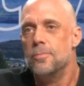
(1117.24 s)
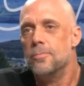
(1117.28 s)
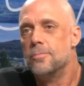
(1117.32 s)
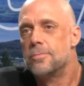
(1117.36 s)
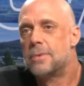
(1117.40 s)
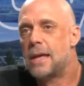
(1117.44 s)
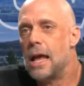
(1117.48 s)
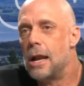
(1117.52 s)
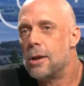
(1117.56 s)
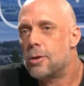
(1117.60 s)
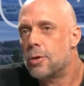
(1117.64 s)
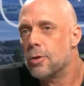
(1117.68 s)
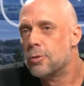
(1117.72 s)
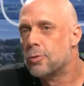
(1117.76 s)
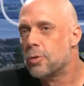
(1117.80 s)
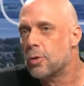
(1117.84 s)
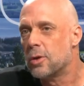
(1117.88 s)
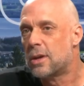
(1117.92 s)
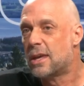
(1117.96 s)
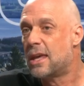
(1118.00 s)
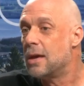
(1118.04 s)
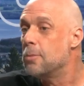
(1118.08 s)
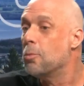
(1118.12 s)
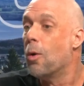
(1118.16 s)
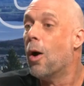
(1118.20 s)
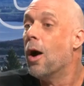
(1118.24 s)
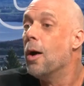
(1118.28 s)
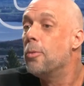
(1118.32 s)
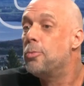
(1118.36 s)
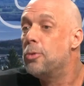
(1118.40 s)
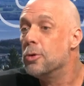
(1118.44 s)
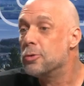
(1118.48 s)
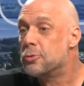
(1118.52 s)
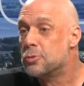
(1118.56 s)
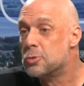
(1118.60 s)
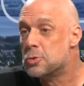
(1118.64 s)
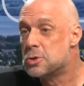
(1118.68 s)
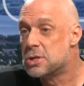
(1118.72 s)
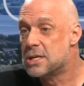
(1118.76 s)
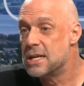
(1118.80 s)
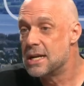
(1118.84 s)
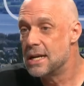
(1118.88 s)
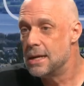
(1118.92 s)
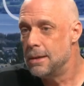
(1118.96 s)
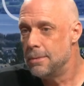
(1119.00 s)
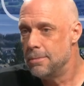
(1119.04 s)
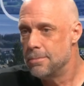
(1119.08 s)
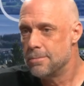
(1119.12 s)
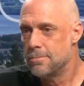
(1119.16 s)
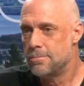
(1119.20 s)
quelques trucs qui m'ont un peu
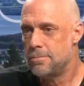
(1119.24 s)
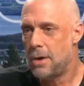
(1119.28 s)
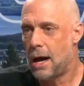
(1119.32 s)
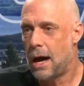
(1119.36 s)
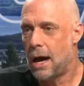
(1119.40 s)
touché par